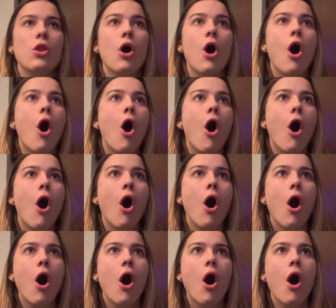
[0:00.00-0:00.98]
No.
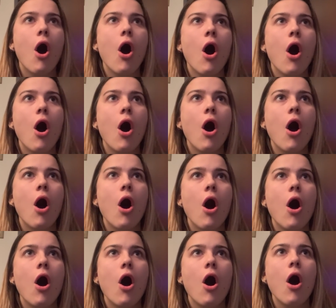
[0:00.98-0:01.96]
Composed by Academy
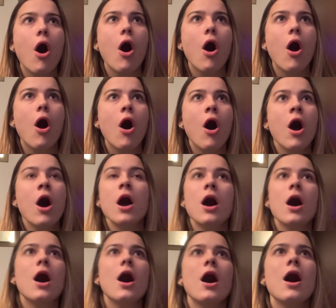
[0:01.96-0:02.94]
Award winners Kristen
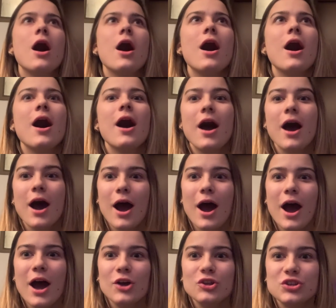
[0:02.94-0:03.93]
Anderson Lopez.
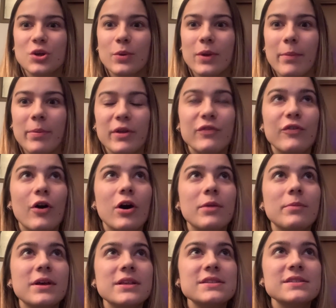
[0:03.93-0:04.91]
C'è una
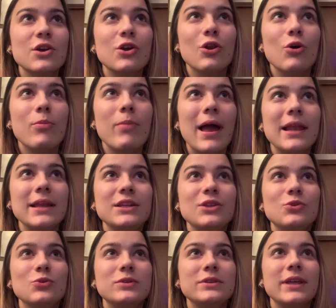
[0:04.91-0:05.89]
performance globale di
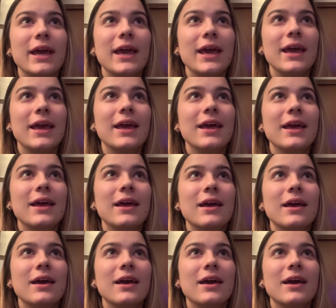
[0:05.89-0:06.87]
tutte
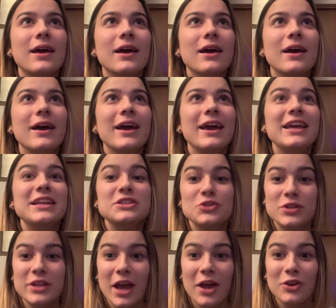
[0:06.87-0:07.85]
Into
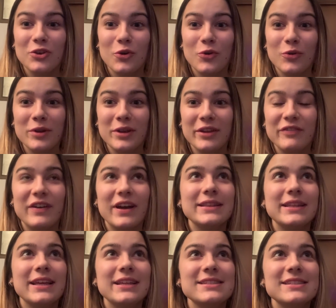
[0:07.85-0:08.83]
the Unknown,
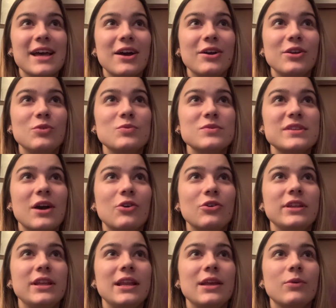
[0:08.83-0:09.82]
fatta in, in un sacco
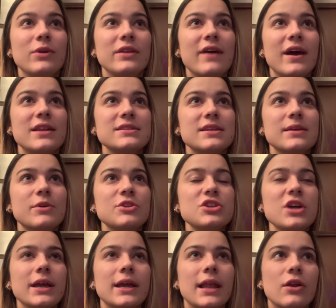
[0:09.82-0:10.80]
di lingue diverse, ma c'è
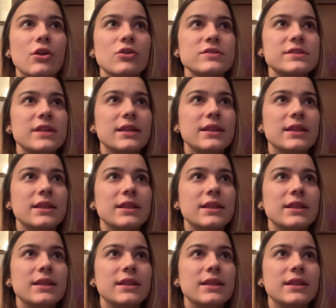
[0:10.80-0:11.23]
anche la nostra